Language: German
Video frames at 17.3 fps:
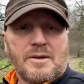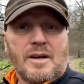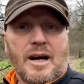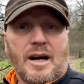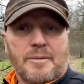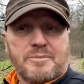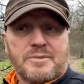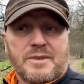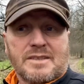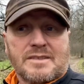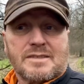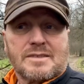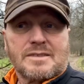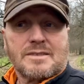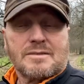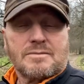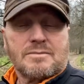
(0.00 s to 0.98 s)
Habe das
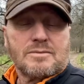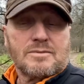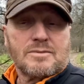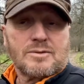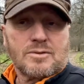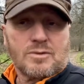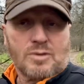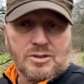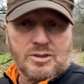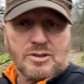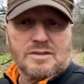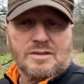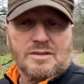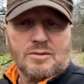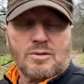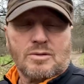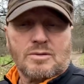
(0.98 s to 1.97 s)

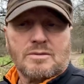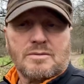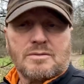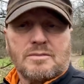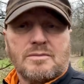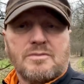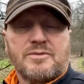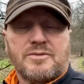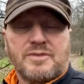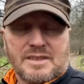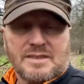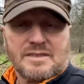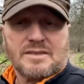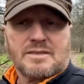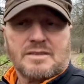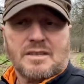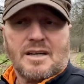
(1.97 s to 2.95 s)
durchgezogen,
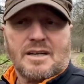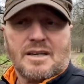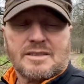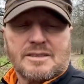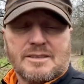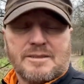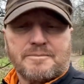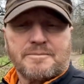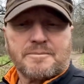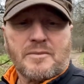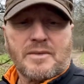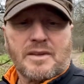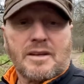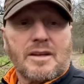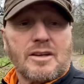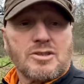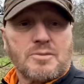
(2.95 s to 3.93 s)
14 Tage,
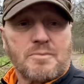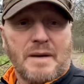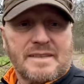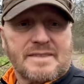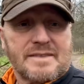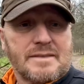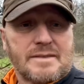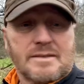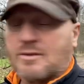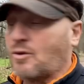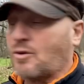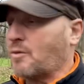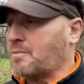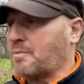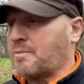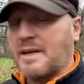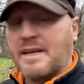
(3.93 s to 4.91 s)
Schmerzen
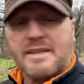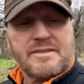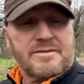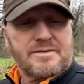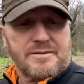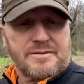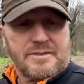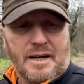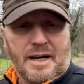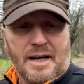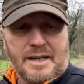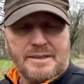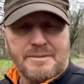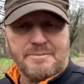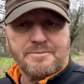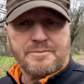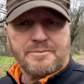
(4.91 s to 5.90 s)
komplett
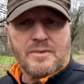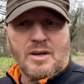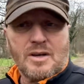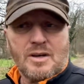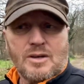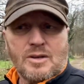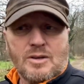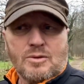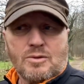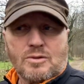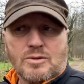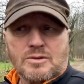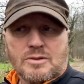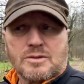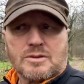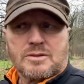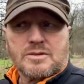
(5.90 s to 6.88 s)
frei.
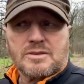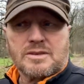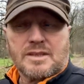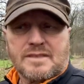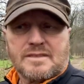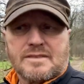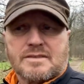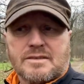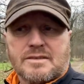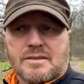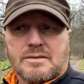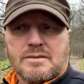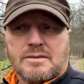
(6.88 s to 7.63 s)
Und jetzt